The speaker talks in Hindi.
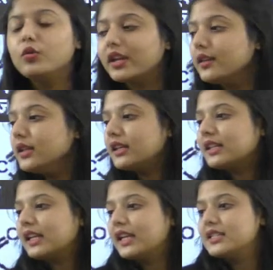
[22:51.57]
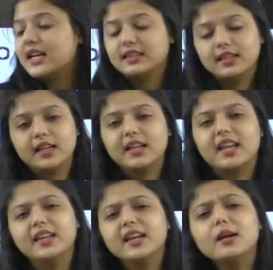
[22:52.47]
के अंदर देखे जाते हैं
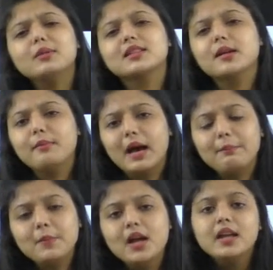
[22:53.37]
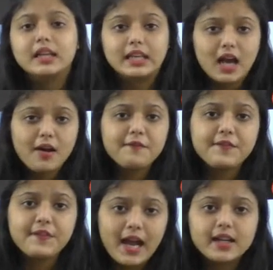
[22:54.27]
कहने का मतलब मैम क्या
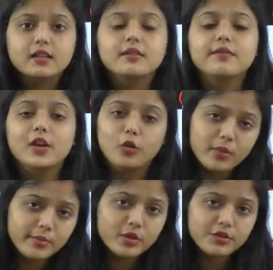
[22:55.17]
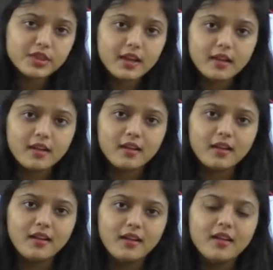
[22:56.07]
फैट फलों में भी होता है
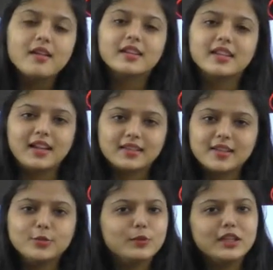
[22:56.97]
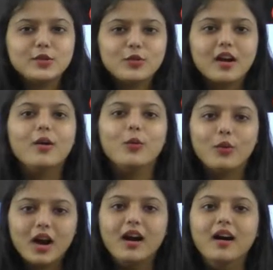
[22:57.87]
क्या लगता है तुम्हें नहीं होगा
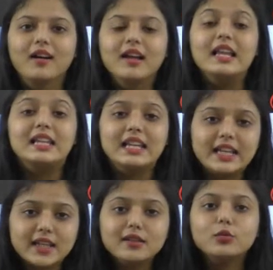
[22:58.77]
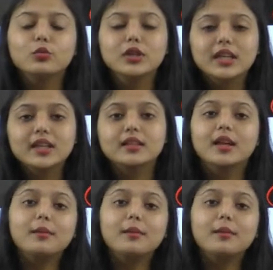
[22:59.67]
होगा लेकिन उनके अंदर